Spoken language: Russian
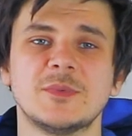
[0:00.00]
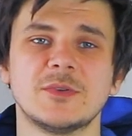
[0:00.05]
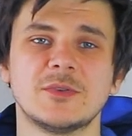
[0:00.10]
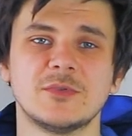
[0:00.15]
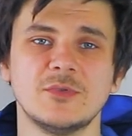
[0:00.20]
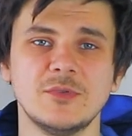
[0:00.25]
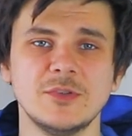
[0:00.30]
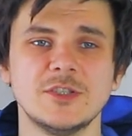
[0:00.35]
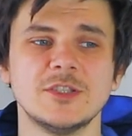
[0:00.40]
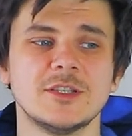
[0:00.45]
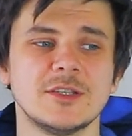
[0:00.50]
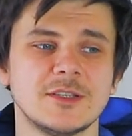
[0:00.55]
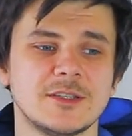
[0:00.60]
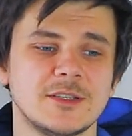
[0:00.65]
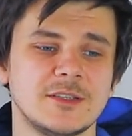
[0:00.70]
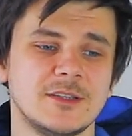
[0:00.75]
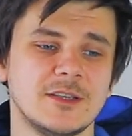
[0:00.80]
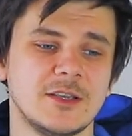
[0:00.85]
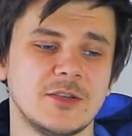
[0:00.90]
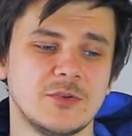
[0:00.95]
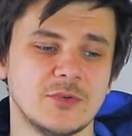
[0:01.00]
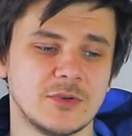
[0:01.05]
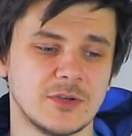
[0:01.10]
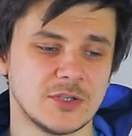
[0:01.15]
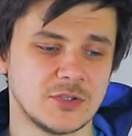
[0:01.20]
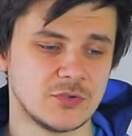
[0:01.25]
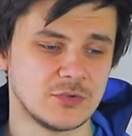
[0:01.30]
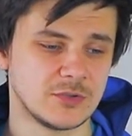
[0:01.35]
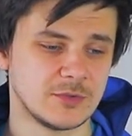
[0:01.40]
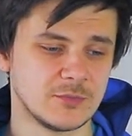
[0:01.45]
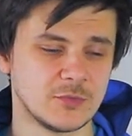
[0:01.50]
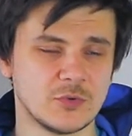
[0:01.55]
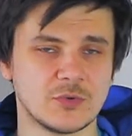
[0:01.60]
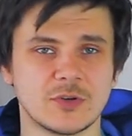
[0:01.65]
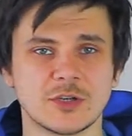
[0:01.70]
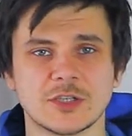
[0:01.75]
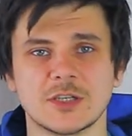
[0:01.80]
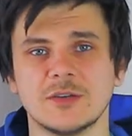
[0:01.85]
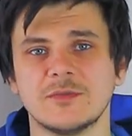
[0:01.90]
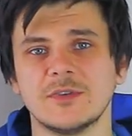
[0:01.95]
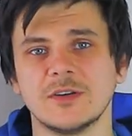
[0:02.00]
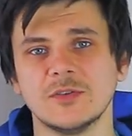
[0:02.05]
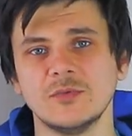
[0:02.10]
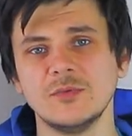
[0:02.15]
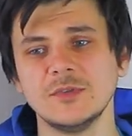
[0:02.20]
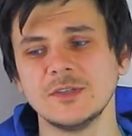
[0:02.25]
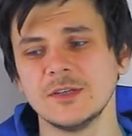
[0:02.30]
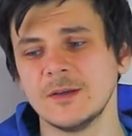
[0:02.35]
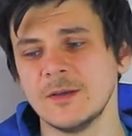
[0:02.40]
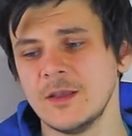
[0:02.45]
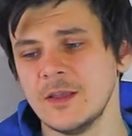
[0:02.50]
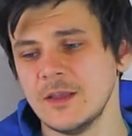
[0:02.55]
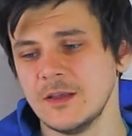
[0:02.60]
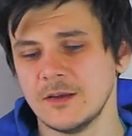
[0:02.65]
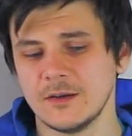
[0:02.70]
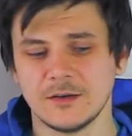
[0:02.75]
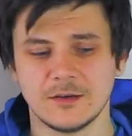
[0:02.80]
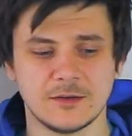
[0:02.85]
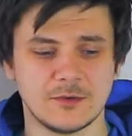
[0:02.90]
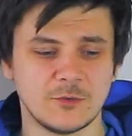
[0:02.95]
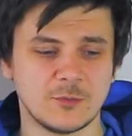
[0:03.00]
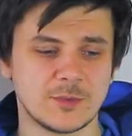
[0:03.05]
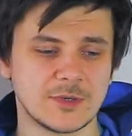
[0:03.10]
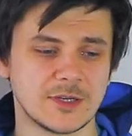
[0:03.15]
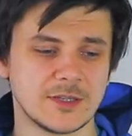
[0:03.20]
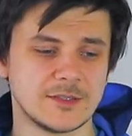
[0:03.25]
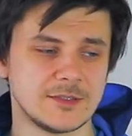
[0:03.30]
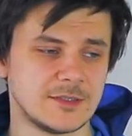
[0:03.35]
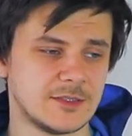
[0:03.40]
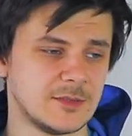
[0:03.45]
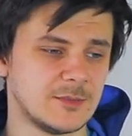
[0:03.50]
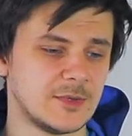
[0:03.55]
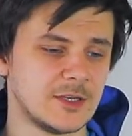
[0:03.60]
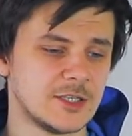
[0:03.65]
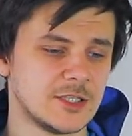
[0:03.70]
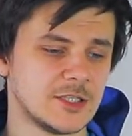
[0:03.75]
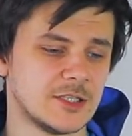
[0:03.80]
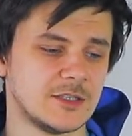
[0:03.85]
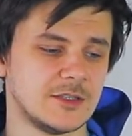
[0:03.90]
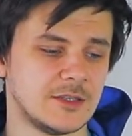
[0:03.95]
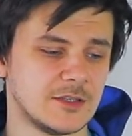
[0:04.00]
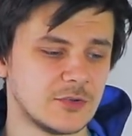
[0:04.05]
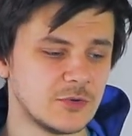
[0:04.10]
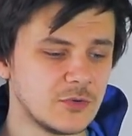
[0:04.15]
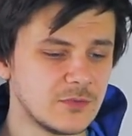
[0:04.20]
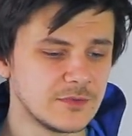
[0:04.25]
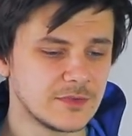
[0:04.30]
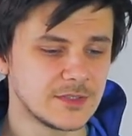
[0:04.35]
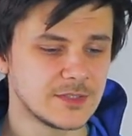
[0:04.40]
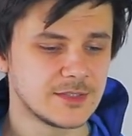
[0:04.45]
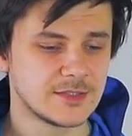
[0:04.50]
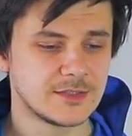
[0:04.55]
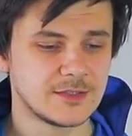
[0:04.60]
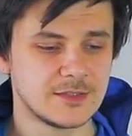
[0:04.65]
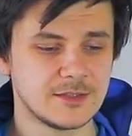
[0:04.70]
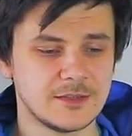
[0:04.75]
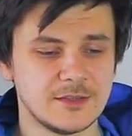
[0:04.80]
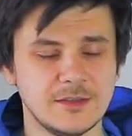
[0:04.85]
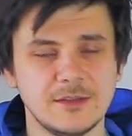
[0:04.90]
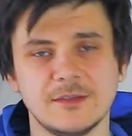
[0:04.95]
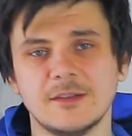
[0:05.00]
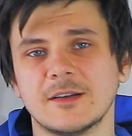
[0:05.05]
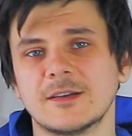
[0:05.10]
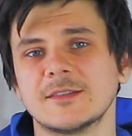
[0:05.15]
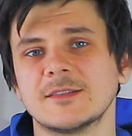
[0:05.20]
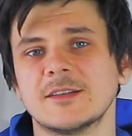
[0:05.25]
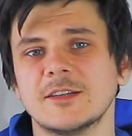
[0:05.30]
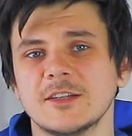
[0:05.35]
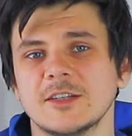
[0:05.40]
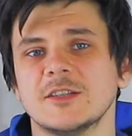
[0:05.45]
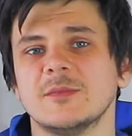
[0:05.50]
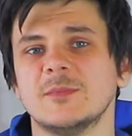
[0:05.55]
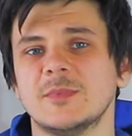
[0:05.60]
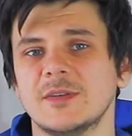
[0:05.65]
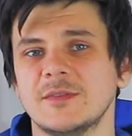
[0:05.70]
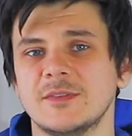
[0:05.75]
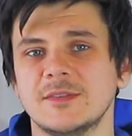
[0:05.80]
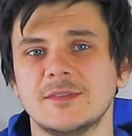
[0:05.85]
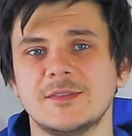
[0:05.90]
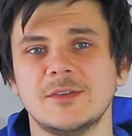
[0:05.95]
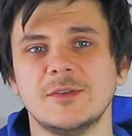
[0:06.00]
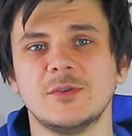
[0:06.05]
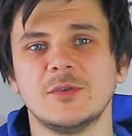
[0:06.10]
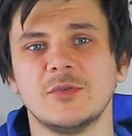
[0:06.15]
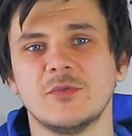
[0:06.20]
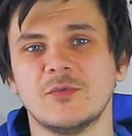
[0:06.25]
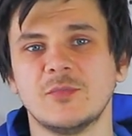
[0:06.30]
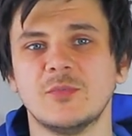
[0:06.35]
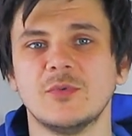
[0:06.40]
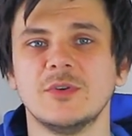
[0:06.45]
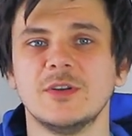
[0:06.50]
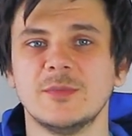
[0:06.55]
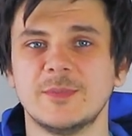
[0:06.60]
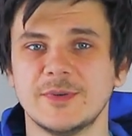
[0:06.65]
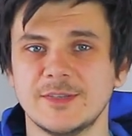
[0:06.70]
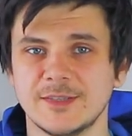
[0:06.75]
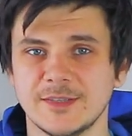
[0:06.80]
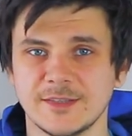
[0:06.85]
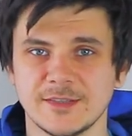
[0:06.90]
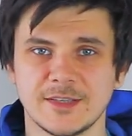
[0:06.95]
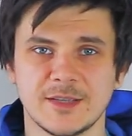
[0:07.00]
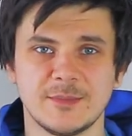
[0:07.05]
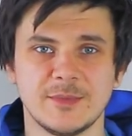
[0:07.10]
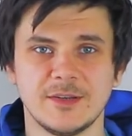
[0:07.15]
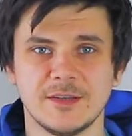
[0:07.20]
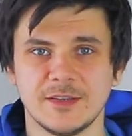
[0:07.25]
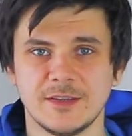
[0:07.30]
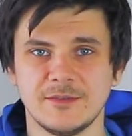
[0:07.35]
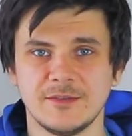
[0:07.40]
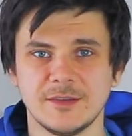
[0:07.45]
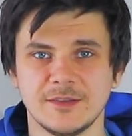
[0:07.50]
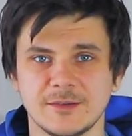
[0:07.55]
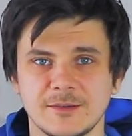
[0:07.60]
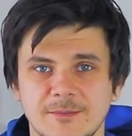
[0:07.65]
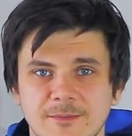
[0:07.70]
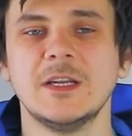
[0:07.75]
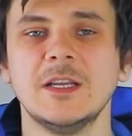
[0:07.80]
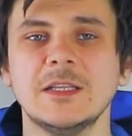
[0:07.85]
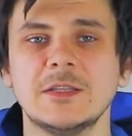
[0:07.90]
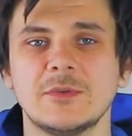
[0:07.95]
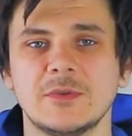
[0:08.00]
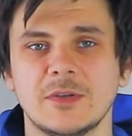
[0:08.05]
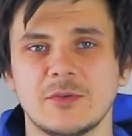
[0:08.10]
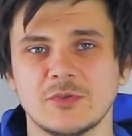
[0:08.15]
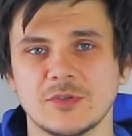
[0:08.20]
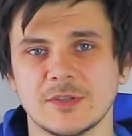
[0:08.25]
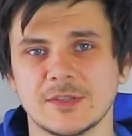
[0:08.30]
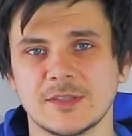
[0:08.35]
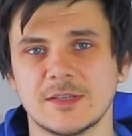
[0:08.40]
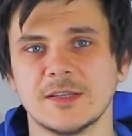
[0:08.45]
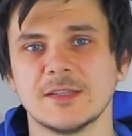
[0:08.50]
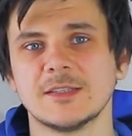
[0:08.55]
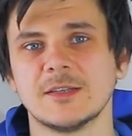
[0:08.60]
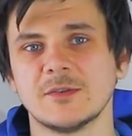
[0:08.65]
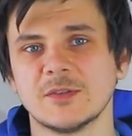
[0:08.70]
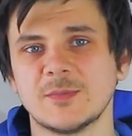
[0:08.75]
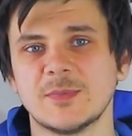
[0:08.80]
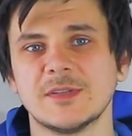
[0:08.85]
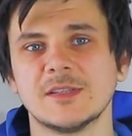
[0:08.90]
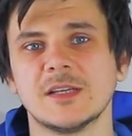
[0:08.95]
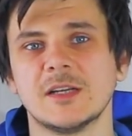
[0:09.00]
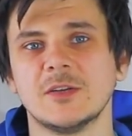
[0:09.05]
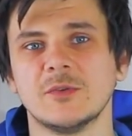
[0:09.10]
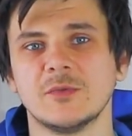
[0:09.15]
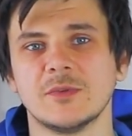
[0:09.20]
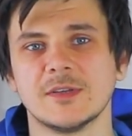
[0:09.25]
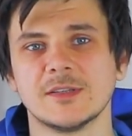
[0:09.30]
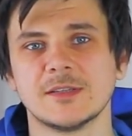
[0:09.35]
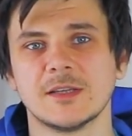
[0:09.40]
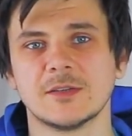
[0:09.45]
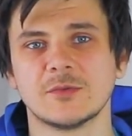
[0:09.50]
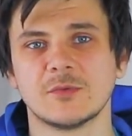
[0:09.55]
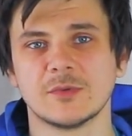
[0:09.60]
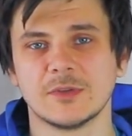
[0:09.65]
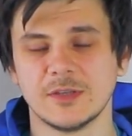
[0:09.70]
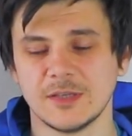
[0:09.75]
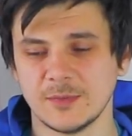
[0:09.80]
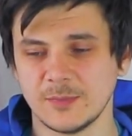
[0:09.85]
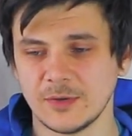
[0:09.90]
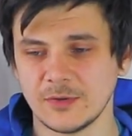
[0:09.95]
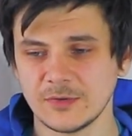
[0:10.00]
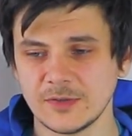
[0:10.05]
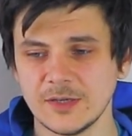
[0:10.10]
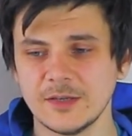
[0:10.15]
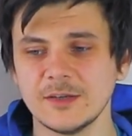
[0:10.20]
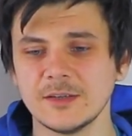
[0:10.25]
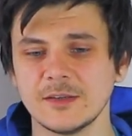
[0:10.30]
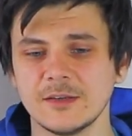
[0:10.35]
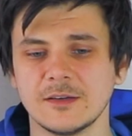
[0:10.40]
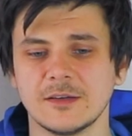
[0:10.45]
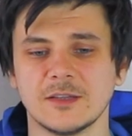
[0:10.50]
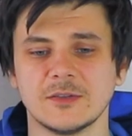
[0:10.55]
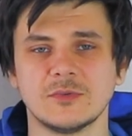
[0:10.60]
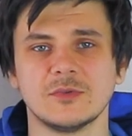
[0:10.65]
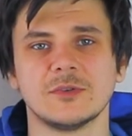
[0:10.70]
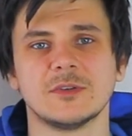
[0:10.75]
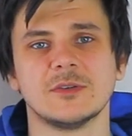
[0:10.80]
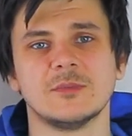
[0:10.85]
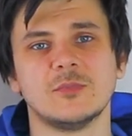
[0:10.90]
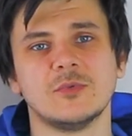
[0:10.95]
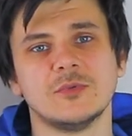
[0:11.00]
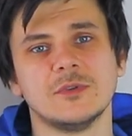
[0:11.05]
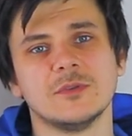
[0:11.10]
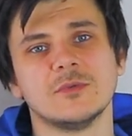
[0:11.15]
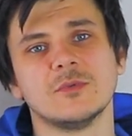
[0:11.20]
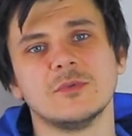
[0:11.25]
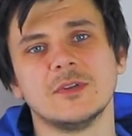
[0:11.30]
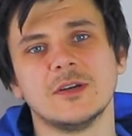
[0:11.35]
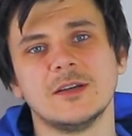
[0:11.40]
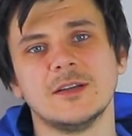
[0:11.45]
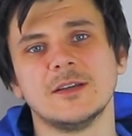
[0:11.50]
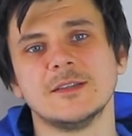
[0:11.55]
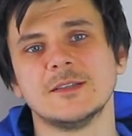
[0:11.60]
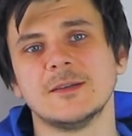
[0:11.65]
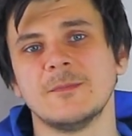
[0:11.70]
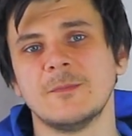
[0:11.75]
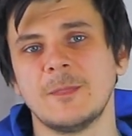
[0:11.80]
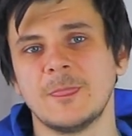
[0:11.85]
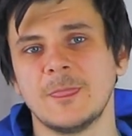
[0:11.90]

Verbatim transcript: первую очередь я ее хочу немного шлифануть, а, убрать небольшие неровности и, так скажем, привести ее в более презентабельный вид. Для этого я уже заказал специальную насадку для болгарки, которая будет удалять